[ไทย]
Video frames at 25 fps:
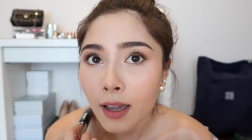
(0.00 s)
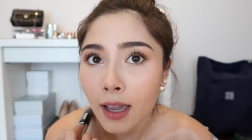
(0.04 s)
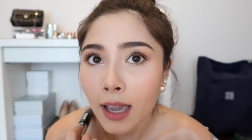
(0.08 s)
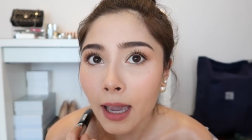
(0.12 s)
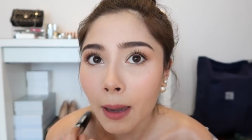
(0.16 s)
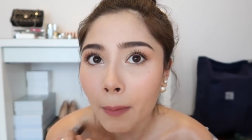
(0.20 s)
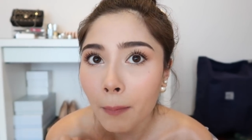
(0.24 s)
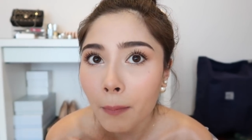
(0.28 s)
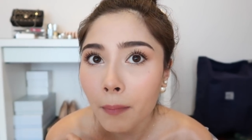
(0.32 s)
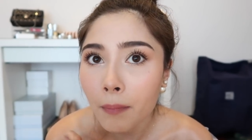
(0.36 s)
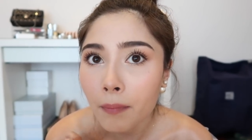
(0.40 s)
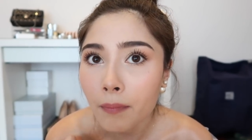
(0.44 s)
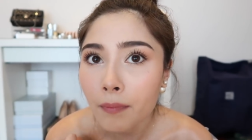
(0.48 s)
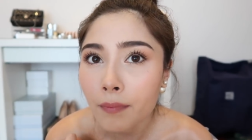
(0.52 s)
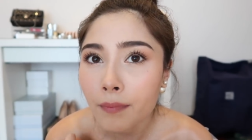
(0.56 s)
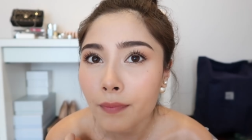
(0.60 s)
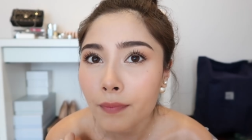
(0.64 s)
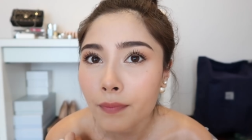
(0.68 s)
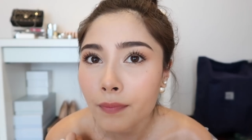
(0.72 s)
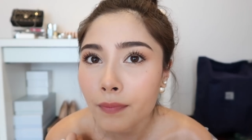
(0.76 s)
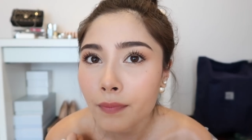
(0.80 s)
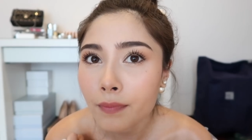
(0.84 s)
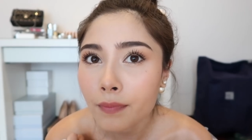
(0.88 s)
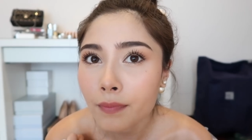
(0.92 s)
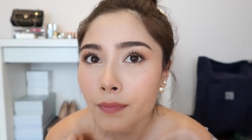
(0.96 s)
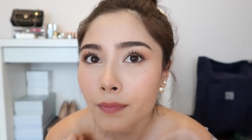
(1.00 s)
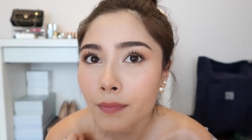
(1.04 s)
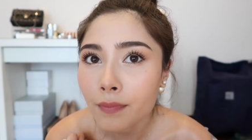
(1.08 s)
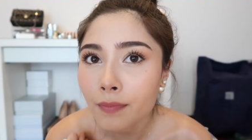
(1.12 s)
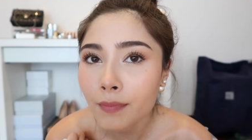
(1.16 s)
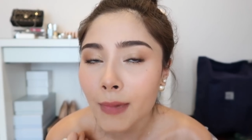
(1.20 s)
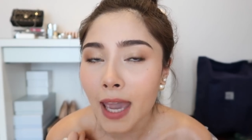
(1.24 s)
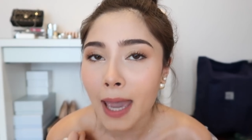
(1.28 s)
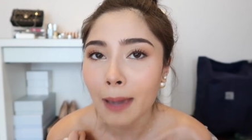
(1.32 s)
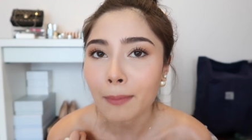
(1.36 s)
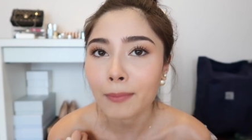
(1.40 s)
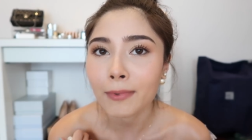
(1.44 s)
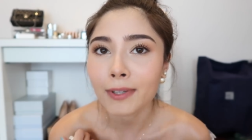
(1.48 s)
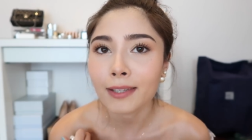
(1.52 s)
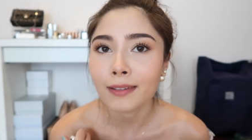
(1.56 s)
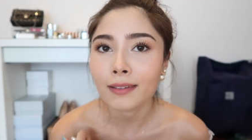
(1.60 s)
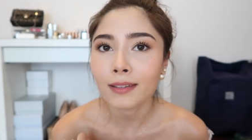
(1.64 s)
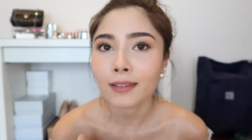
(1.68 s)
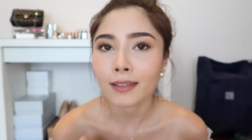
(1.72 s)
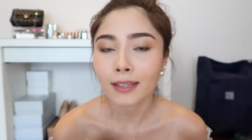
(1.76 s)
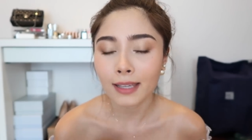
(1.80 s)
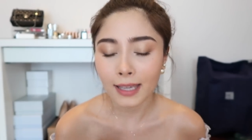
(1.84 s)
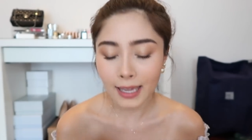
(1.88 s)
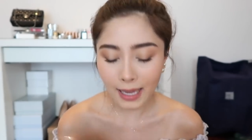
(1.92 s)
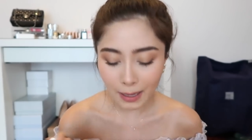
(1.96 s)
แอบ
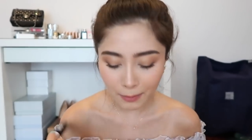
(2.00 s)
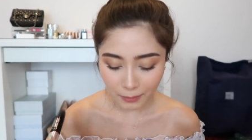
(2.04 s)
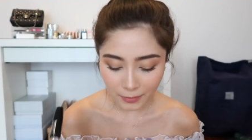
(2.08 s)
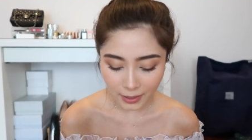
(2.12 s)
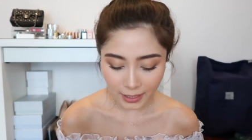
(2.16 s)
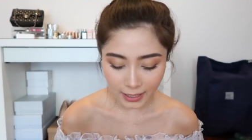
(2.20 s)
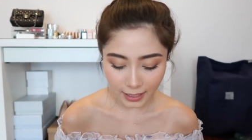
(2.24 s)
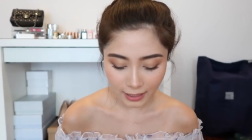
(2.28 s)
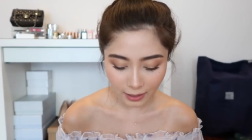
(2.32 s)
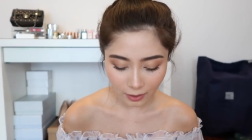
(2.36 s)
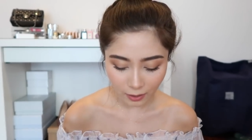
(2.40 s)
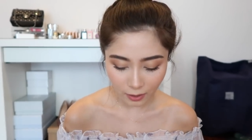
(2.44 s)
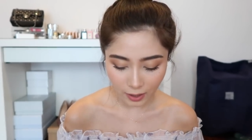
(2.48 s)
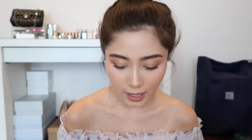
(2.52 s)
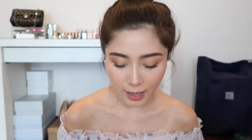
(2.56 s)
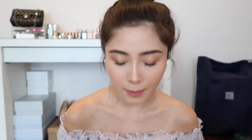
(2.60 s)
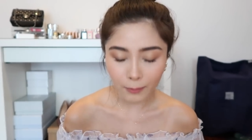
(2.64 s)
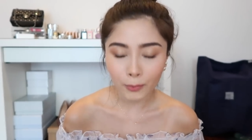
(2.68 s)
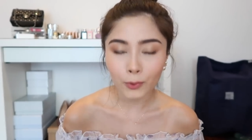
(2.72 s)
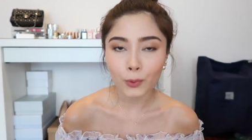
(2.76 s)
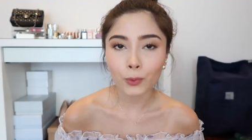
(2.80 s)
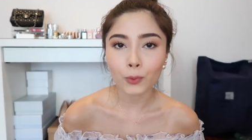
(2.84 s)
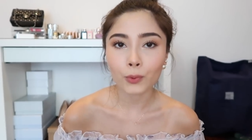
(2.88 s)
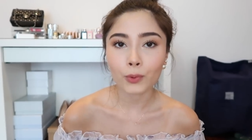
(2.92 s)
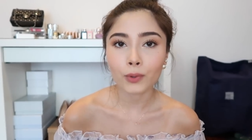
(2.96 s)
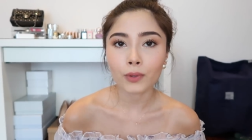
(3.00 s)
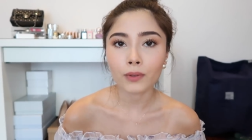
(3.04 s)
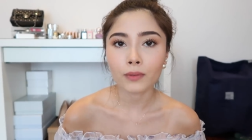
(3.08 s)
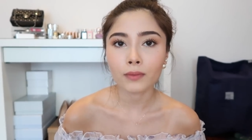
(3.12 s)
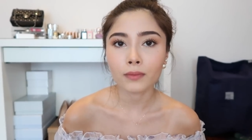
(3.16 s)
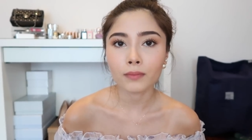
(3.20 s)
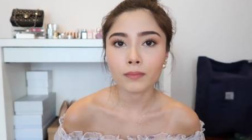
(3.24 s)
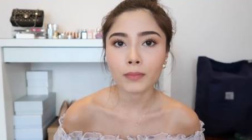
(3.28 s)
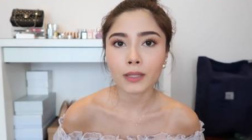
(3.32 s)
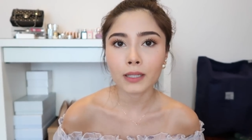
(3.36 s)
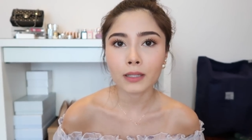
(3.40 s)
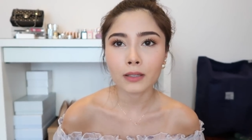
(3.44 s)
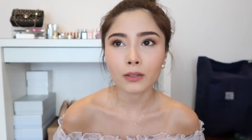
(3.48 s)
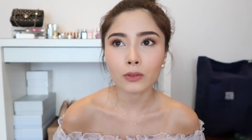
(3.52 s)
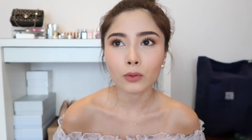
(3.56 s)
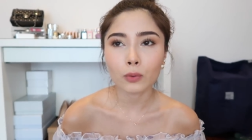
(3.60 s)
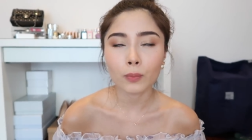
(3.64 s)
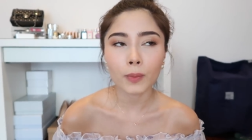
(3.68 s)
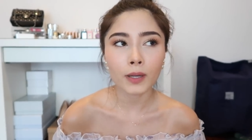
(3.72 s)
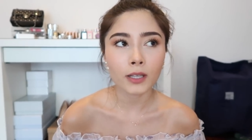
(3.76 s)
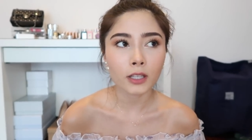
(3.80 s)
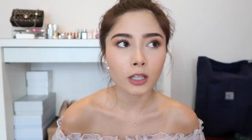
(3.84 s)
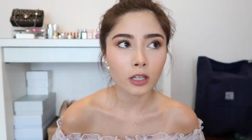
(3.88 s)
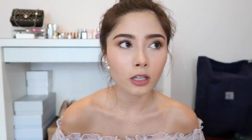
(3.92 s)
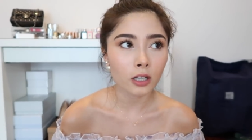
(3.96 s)
เข้มดีแล้วก็แอบดูมันดู
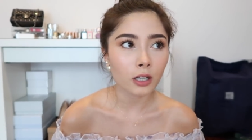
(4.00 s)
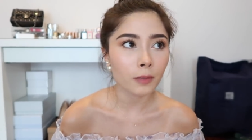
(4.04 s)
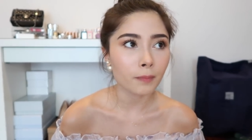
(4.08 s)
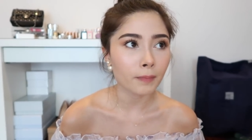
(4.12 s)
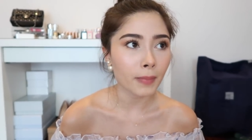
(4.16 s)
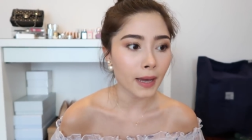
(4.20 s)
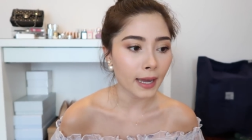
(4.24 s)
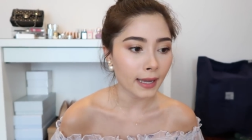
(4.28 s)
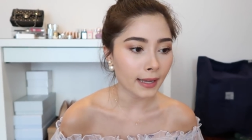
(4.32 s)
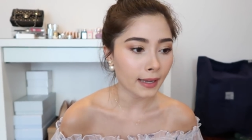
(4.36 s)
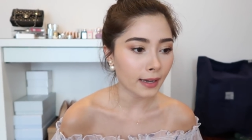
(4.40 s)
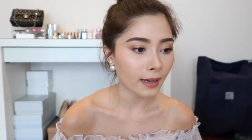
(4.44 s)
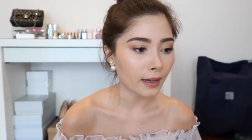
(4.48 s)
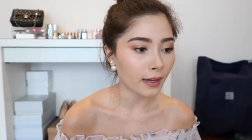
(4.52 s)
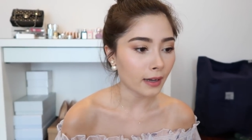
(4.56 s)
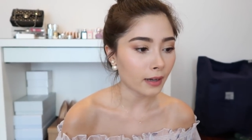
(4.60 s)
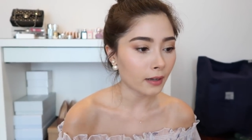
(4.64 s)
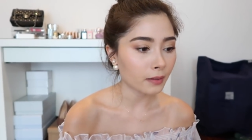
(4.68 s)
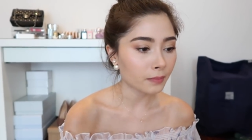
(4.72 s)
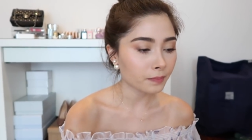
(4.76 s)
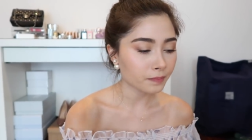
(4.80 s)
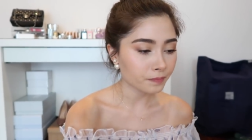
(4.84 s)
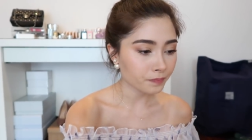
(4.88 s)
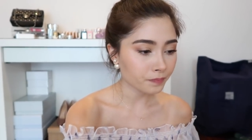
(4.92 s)
ไม่เยอะเกินไปอะค่ะ